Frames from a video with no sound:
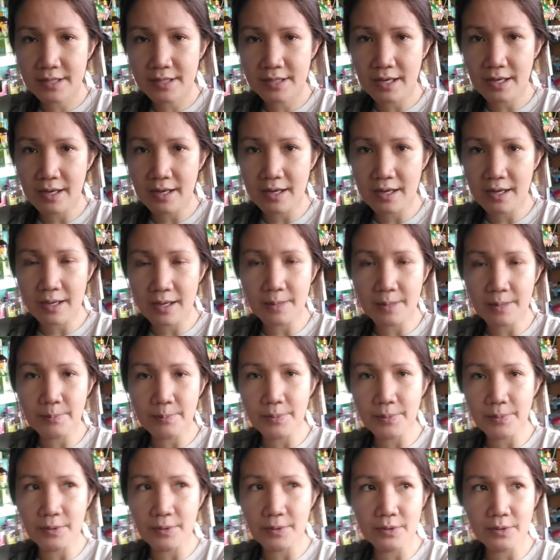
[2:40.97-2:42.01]

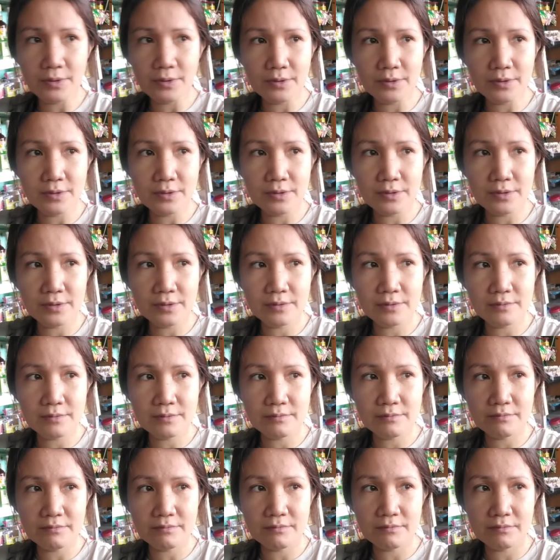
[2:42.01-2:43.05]
kahapon
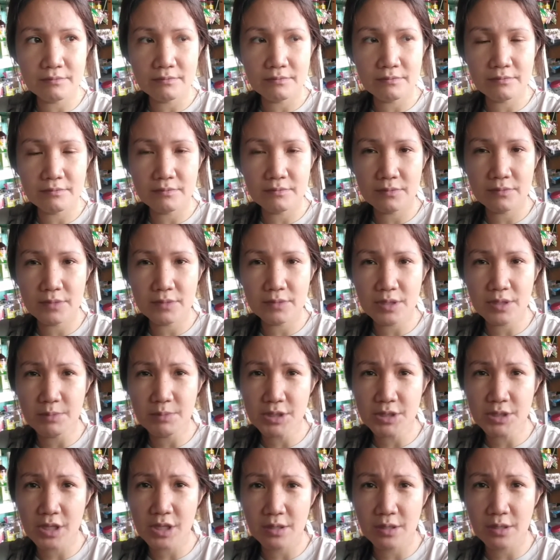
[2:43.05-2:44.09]
hindi
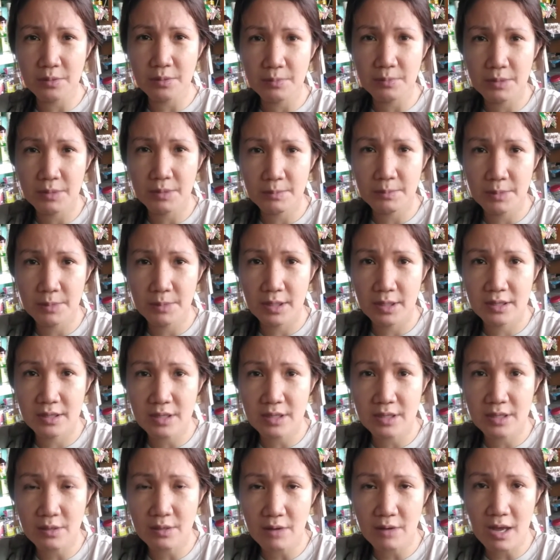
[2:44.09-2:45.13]
masyadong
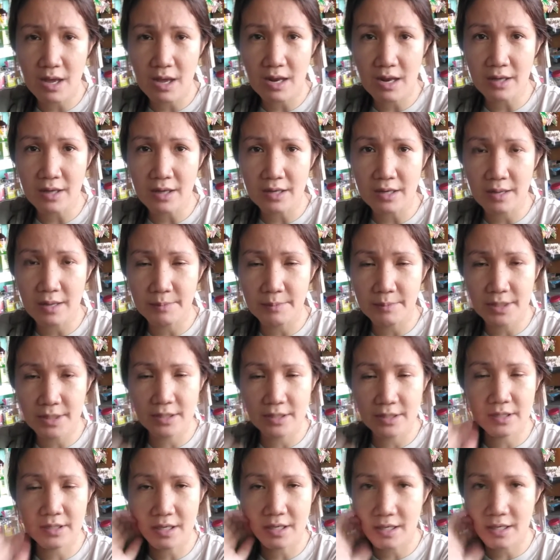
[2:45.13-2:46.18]
mabenta yung alak namin.
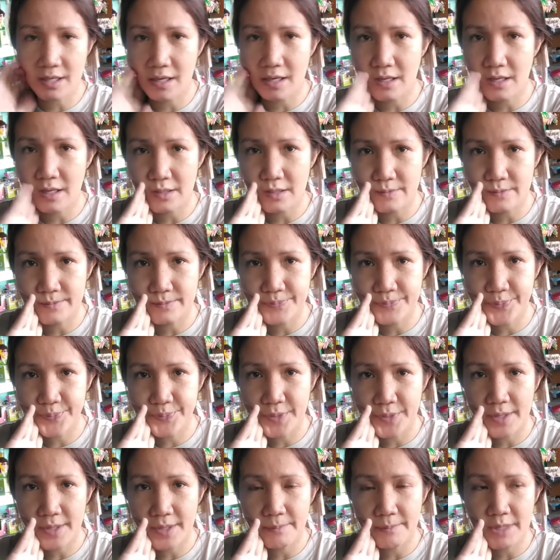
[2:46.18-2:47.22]
Kaya,
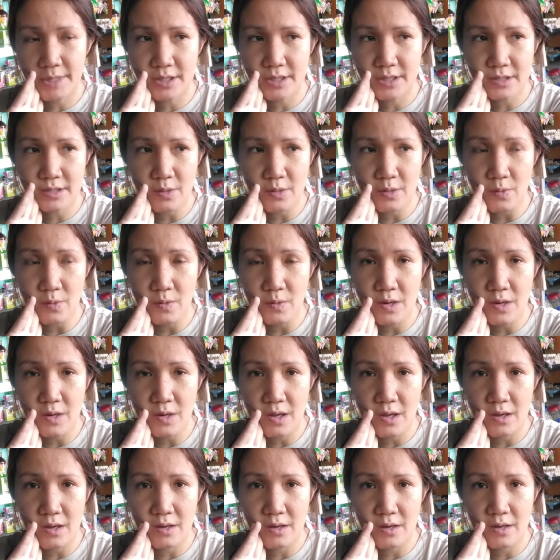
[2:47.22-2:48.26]
ang benta ko
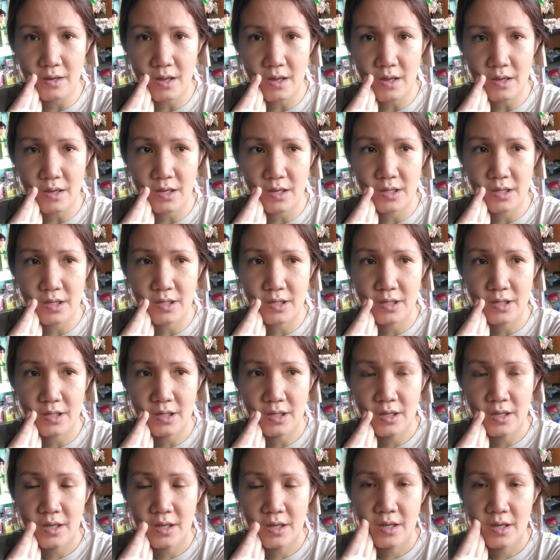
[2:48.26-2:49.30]
lang ay
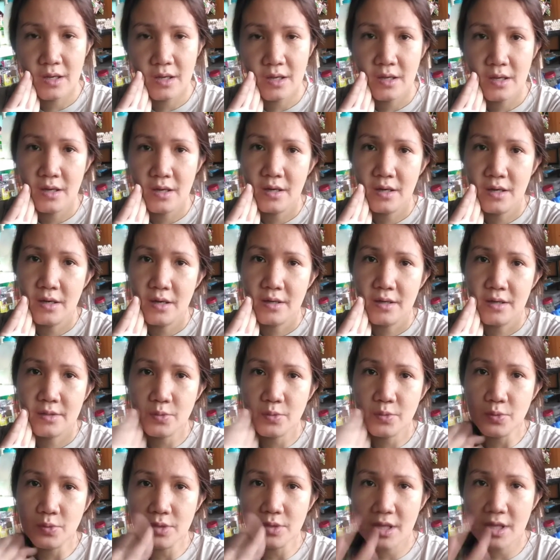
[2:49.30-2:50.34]

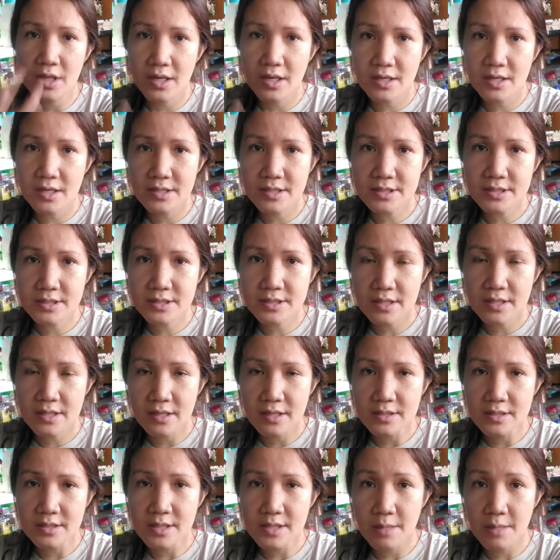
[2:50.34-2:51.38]
2 days.
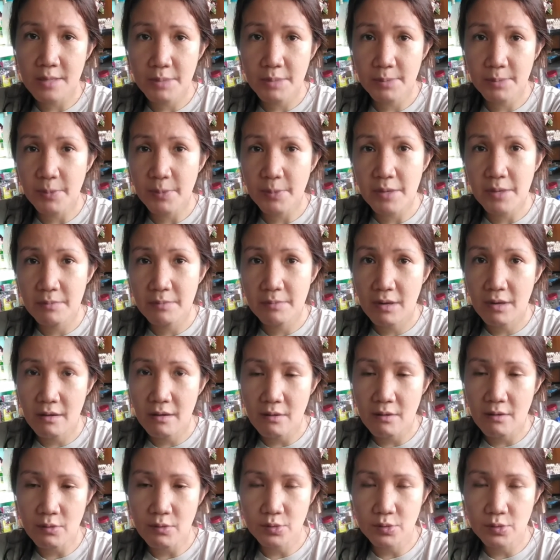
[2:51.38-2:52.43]
Naka 7.5 lang
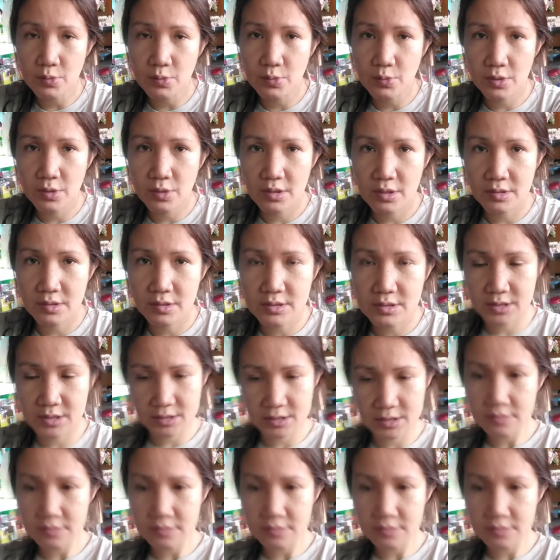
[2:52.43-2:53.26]
ako 2 days.